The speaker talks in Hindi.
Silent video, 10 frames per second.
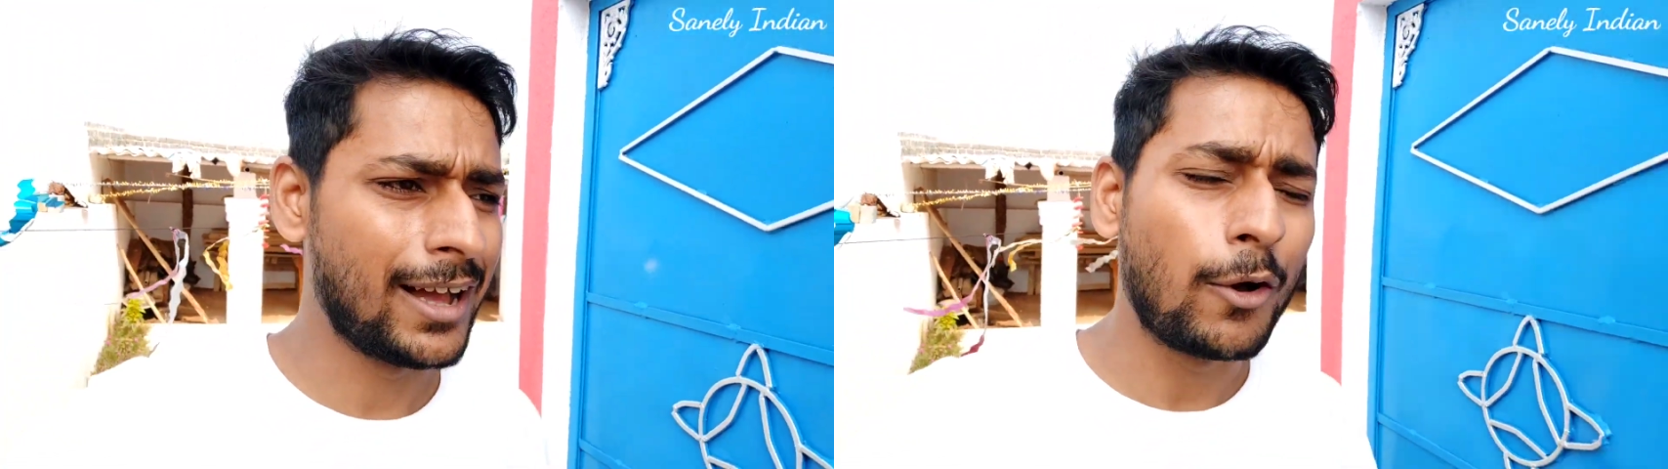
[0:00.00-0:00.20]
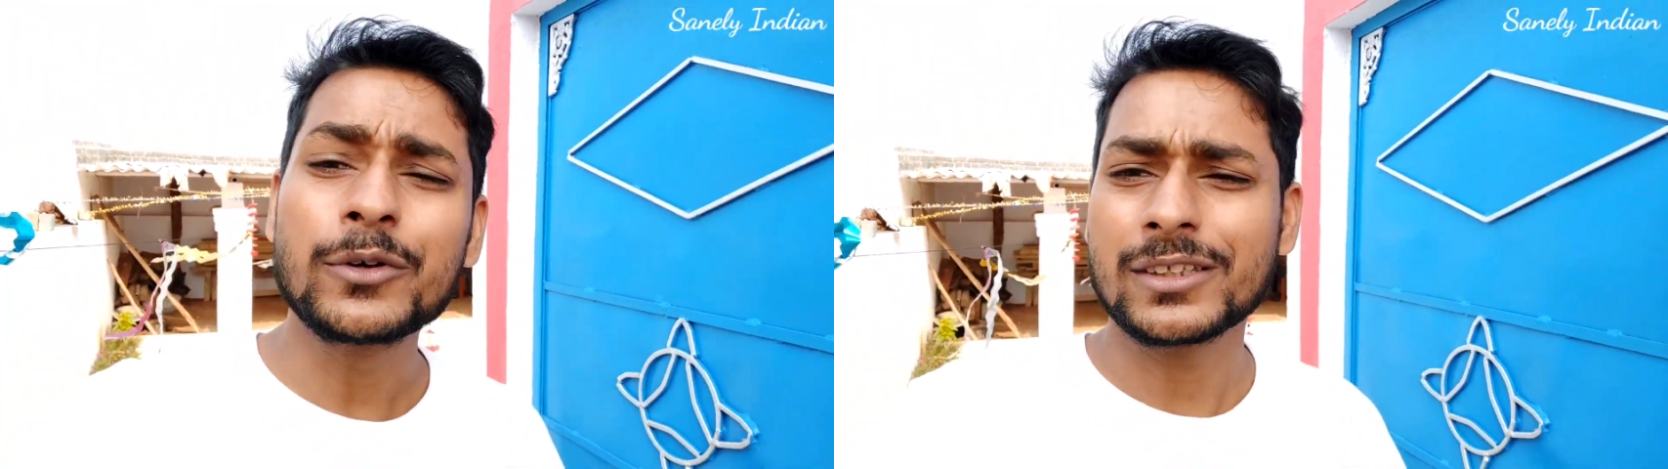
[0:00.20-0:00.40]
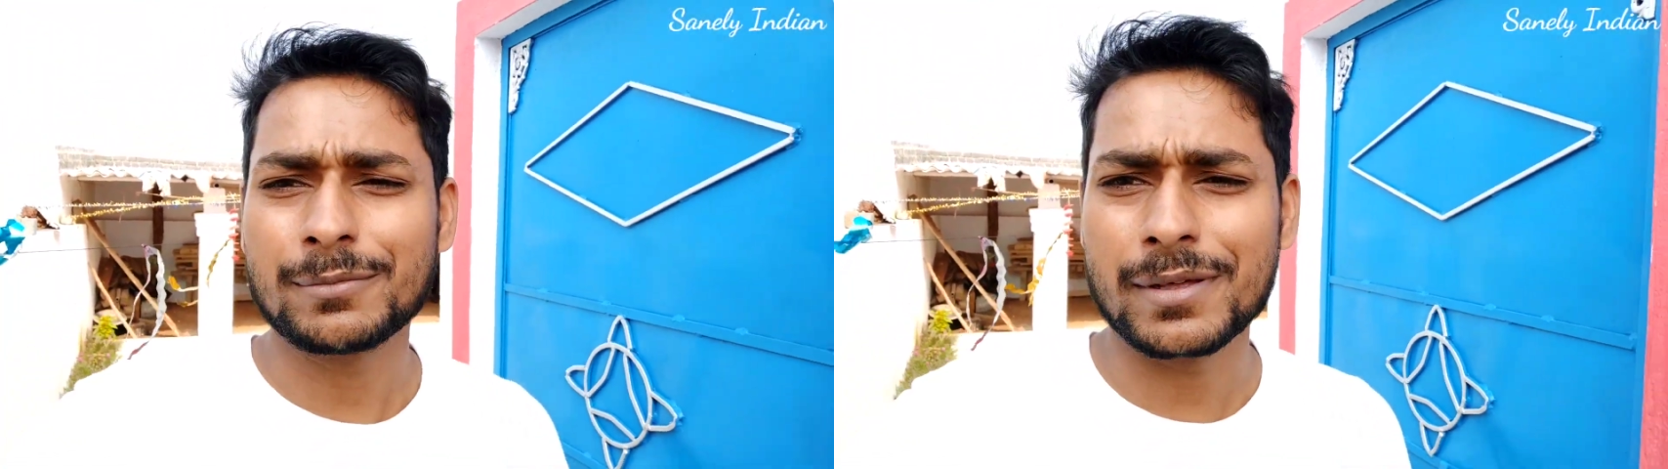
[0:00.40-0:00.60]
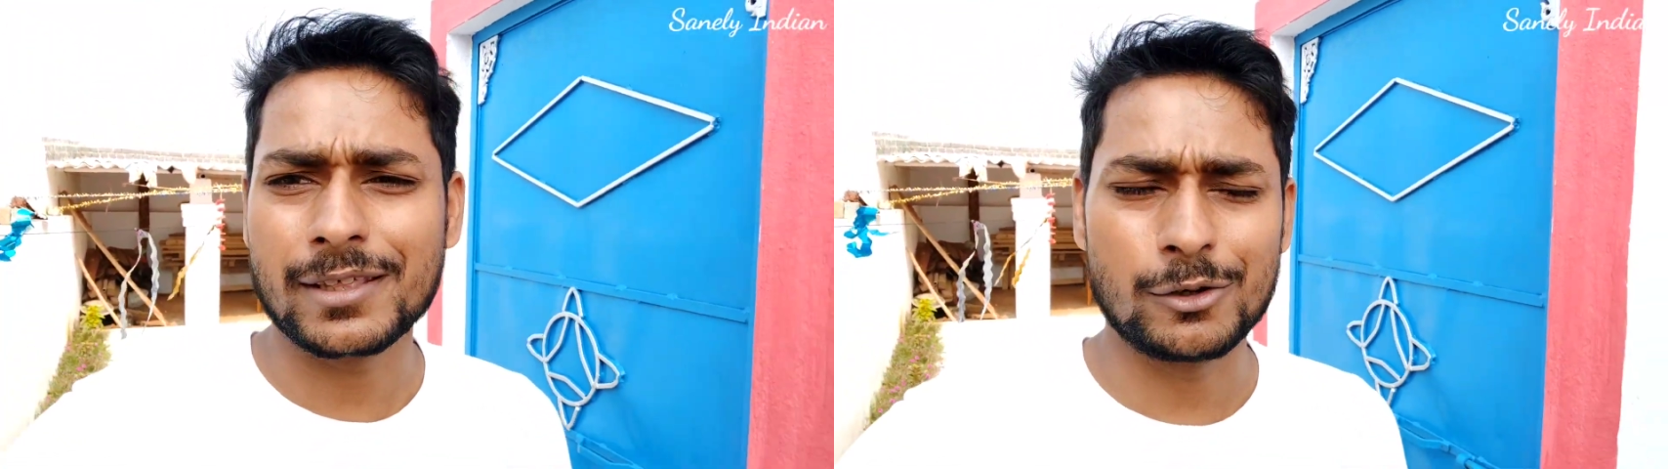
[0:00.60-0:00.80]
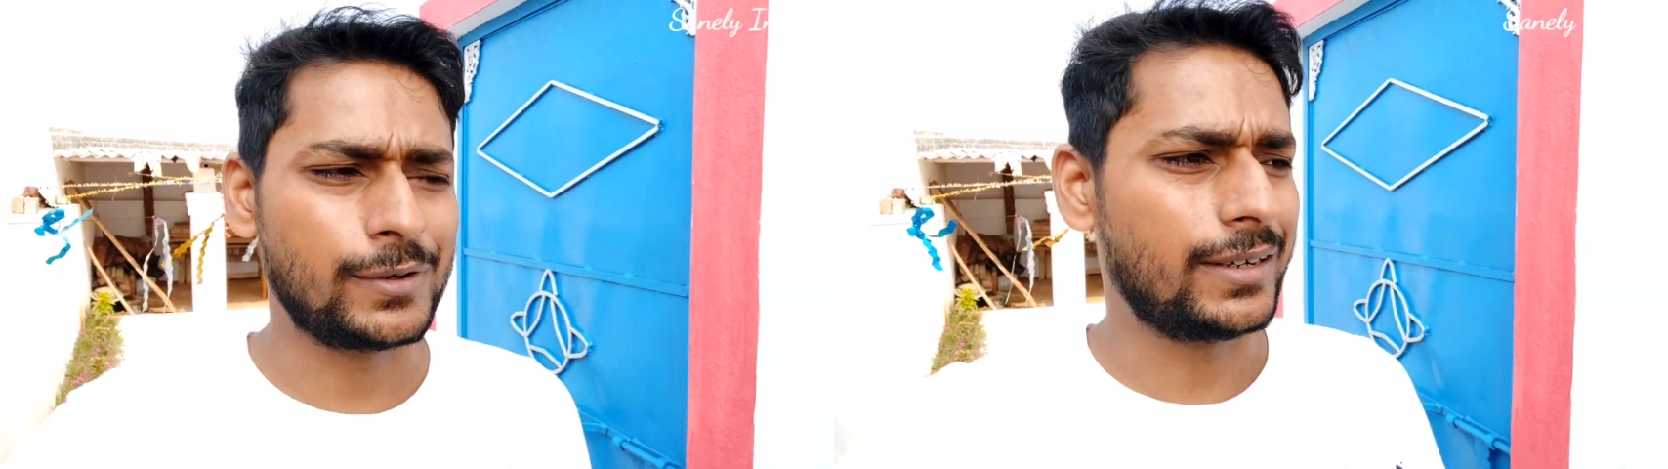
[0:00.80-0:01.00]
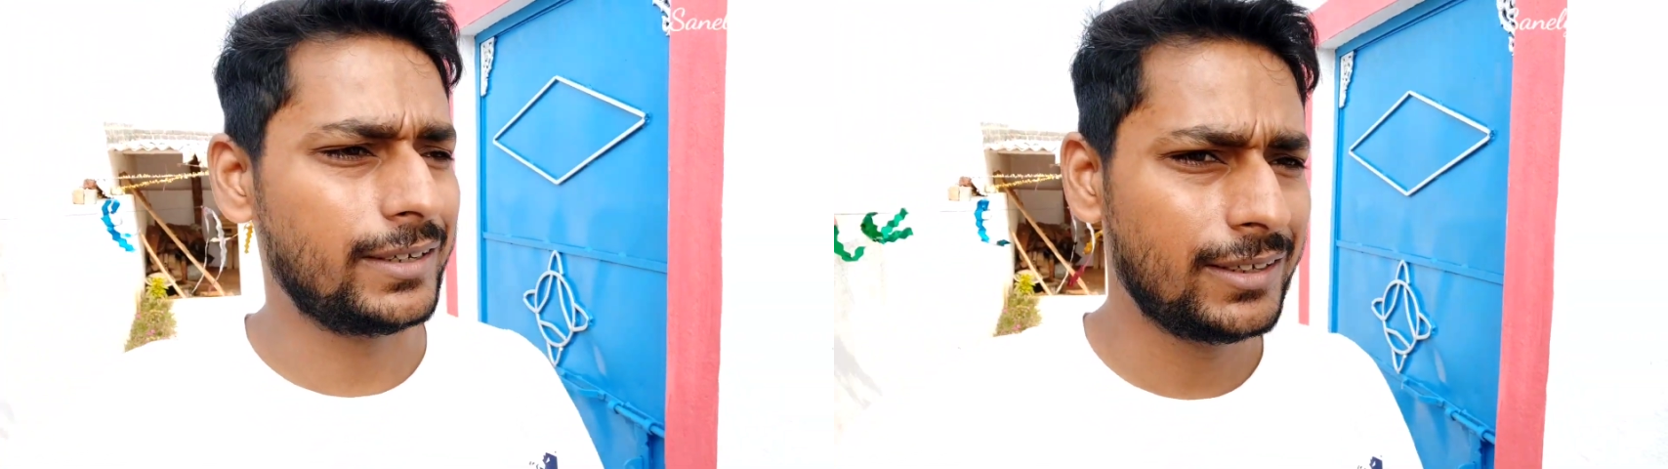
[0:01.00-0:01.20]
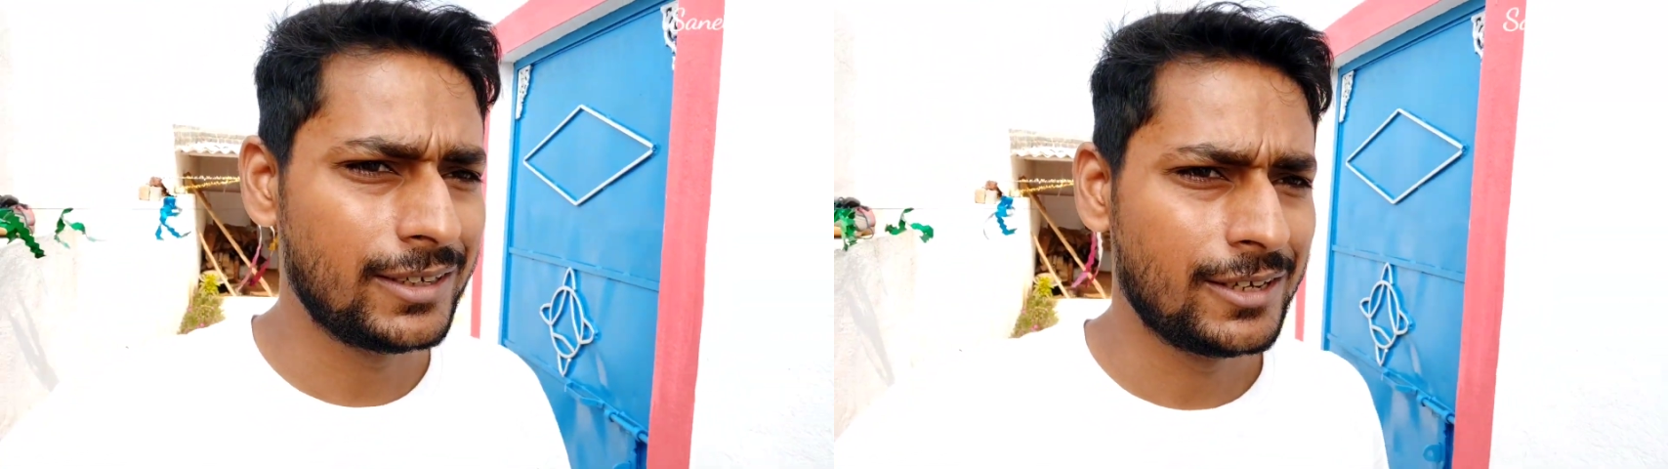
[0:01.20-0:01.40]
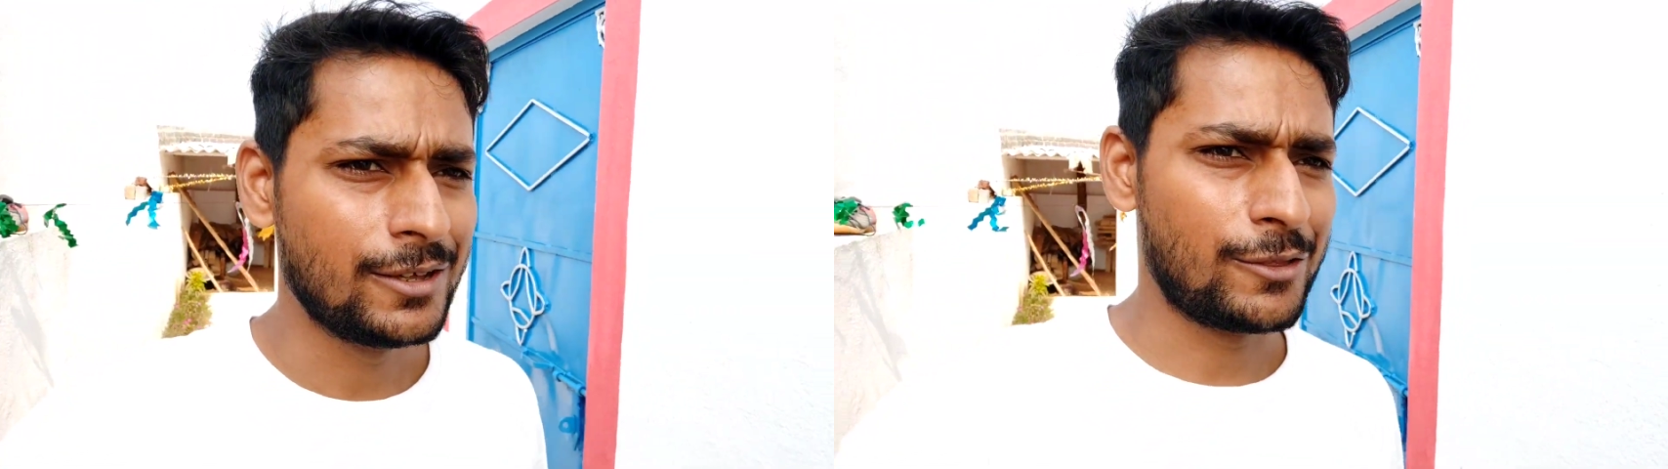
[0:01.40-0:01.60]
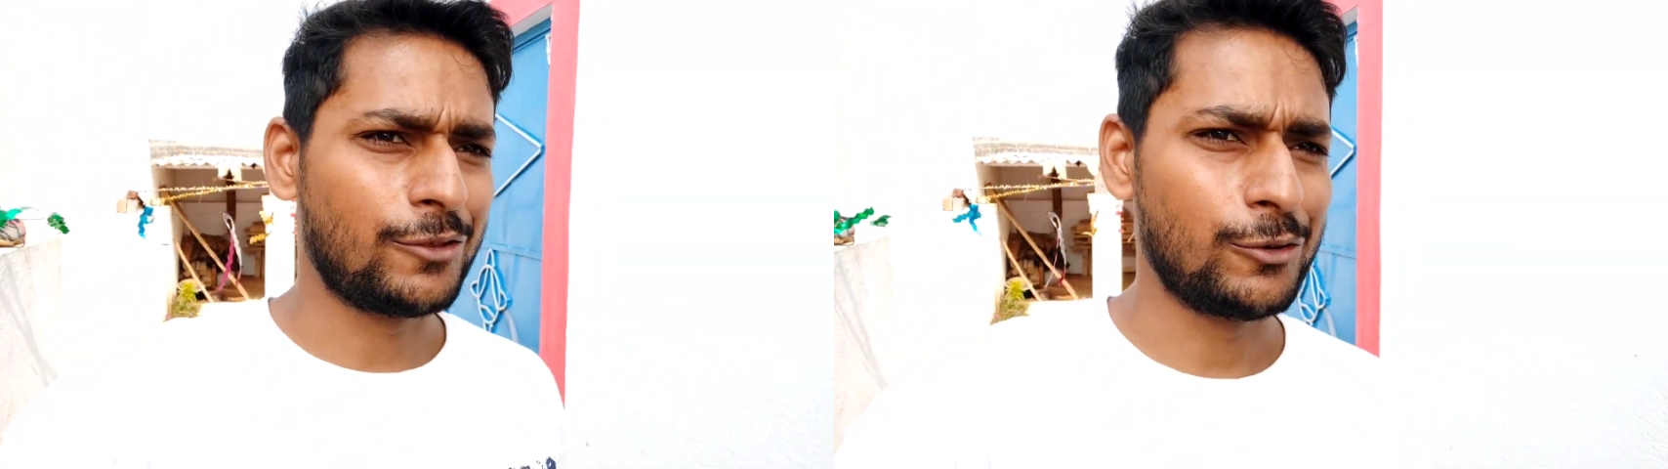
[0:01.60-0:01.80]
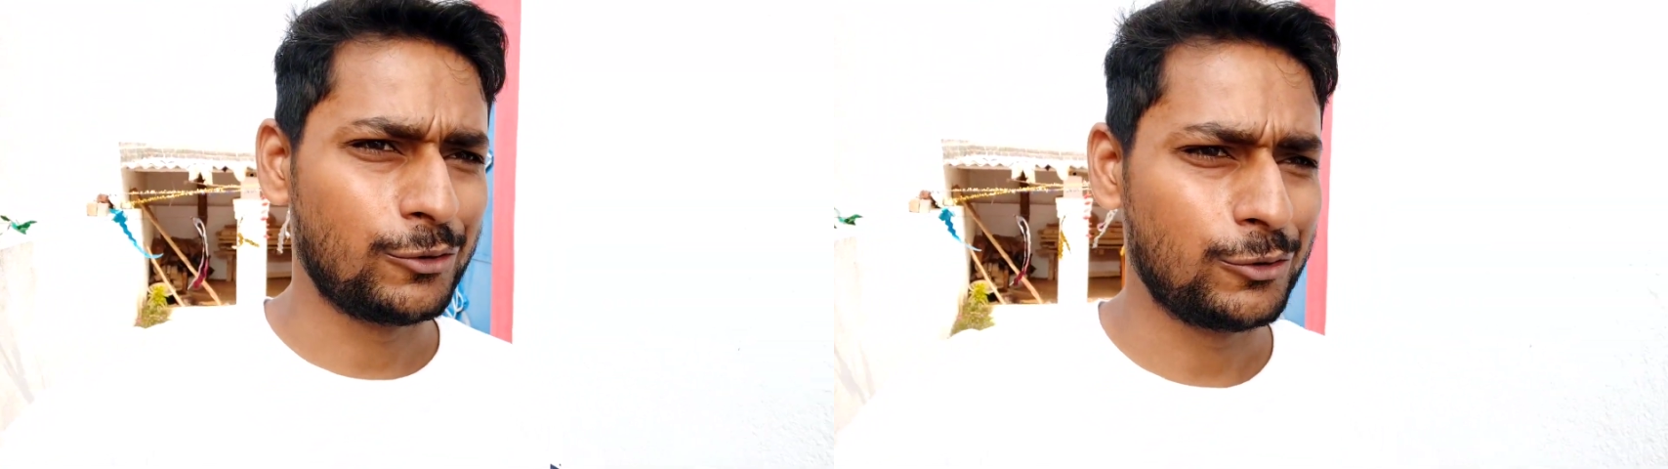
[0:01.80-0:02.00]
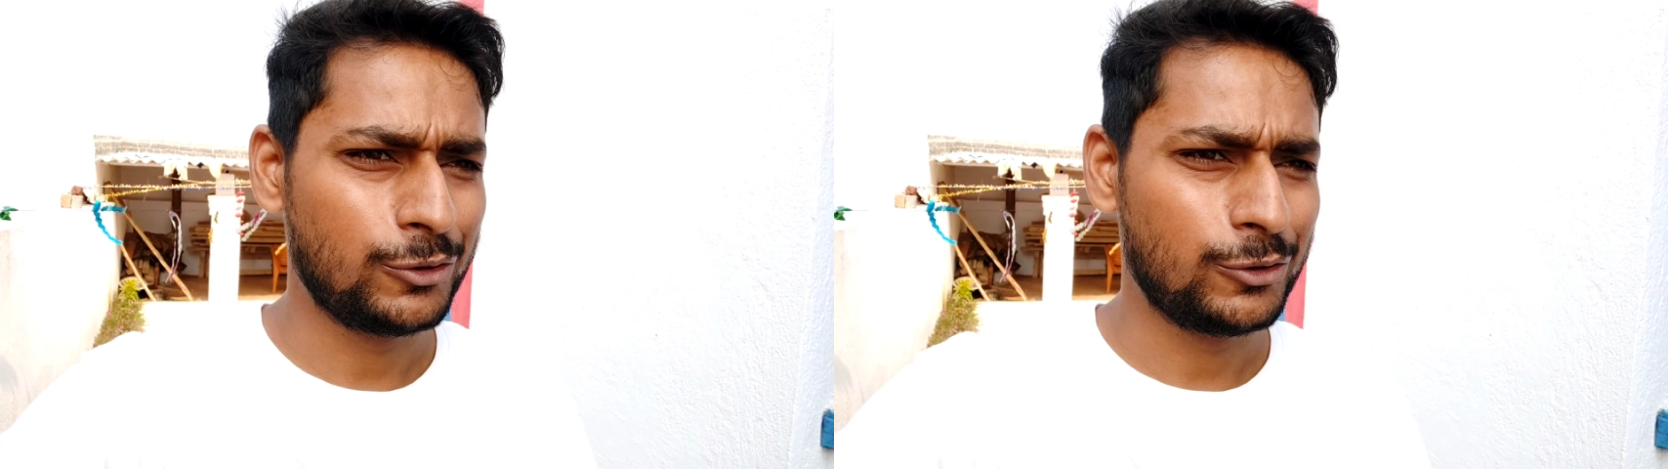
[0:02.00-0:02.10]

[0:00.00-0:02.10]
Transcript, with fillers: गांव की तरफ बसा हुआ है ये तो